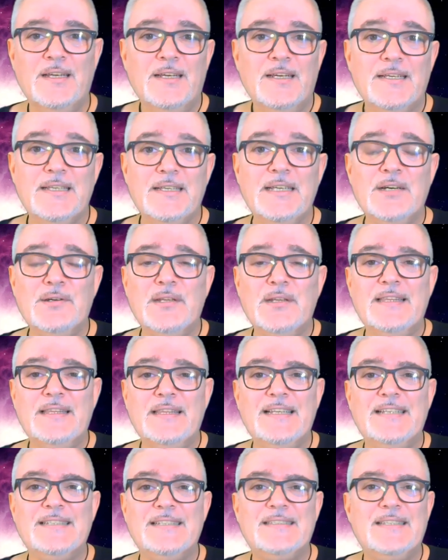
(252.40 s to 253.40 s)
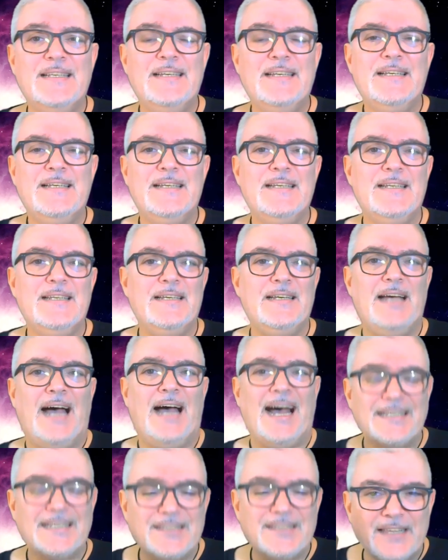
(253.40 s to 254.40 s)
Y ahora diles eh,
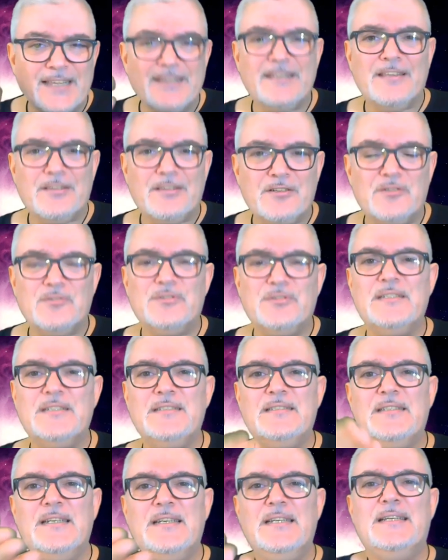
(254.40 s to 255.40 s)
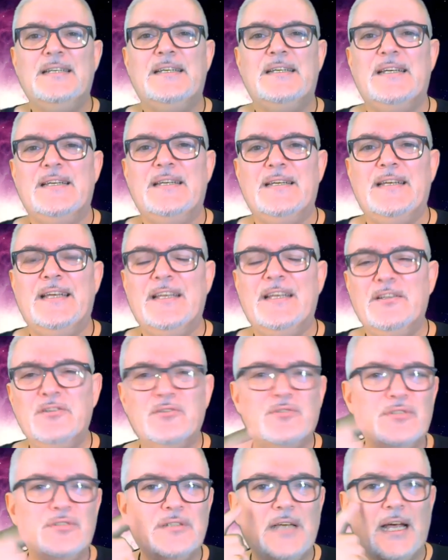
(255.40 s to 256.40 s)
hasta 10 cosas que
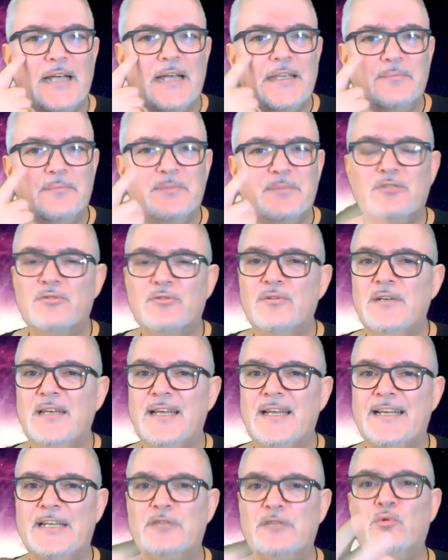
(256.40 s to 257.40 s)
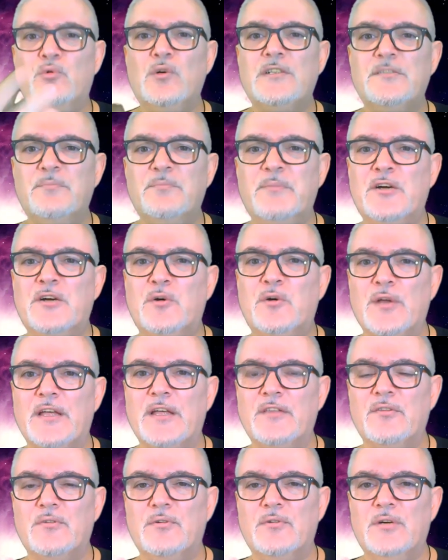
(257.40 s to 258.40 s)
ellos hayan visto en la que tú has
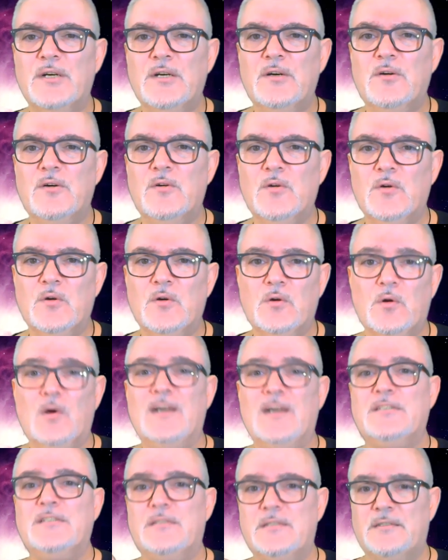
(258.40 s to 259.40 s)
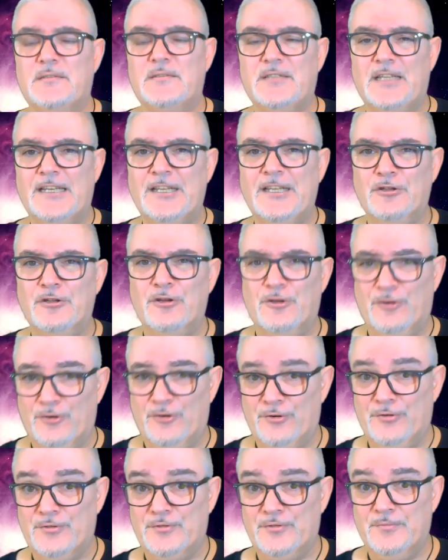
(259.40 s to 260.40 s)
mejorado o has tenido
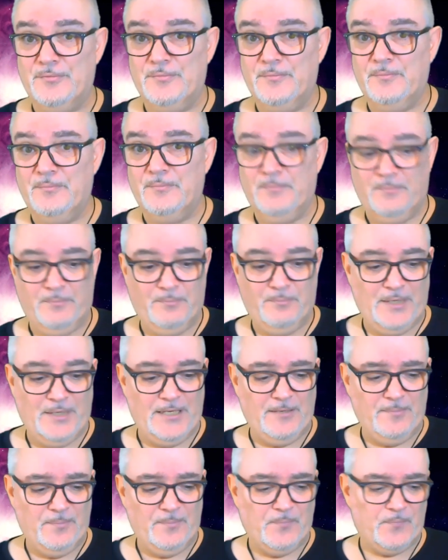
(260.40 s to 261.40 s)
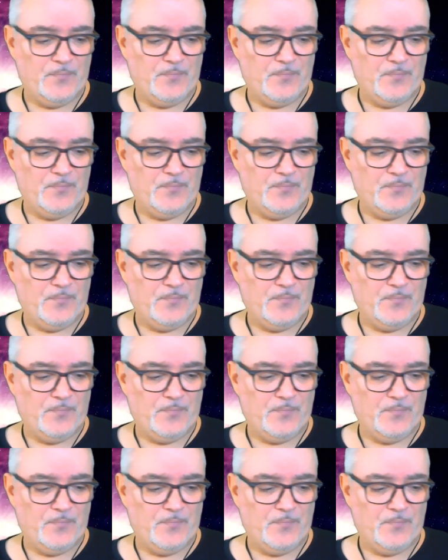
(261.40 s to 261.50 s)
logros. ¿Bien?